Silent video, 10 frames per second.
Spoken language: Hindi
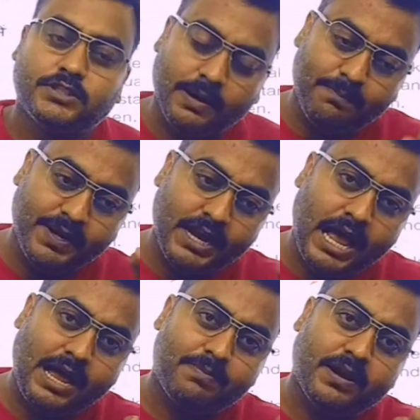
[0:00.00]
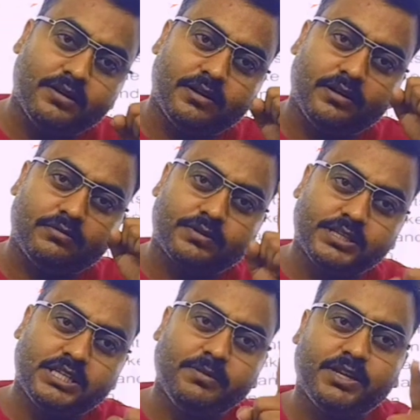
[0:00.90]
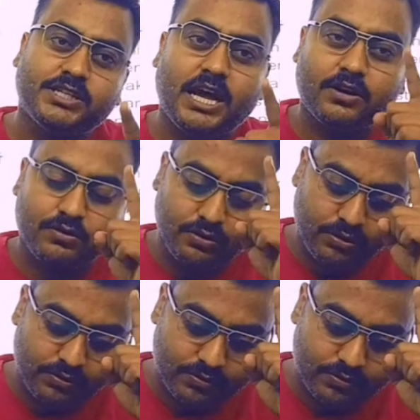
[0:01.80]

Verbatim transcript: जब भी आप किसी विचार को